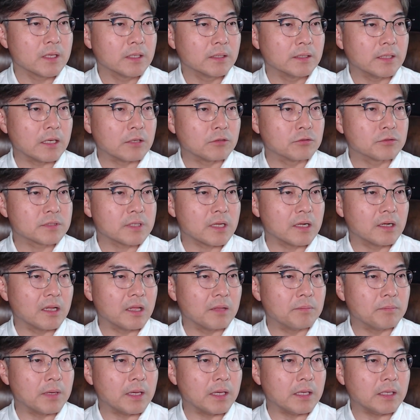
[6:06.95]

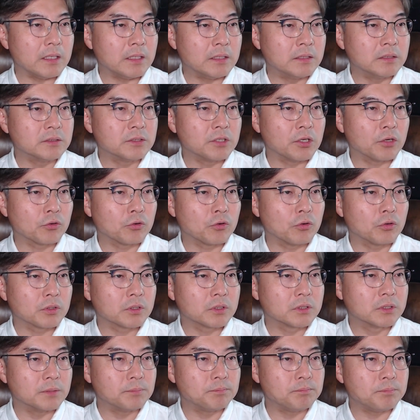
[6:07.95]
예루살렘에 이르려고
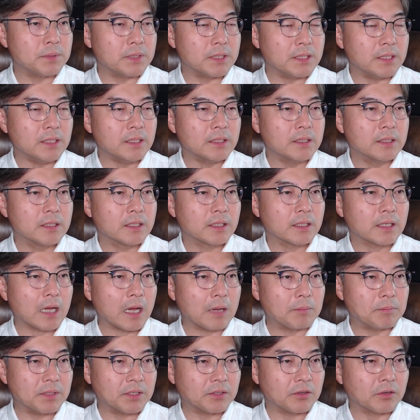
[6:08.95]
급히
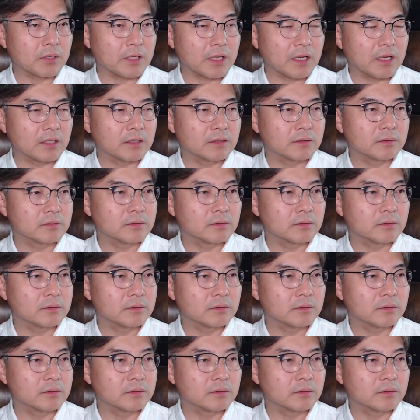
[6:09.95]
가밀어라.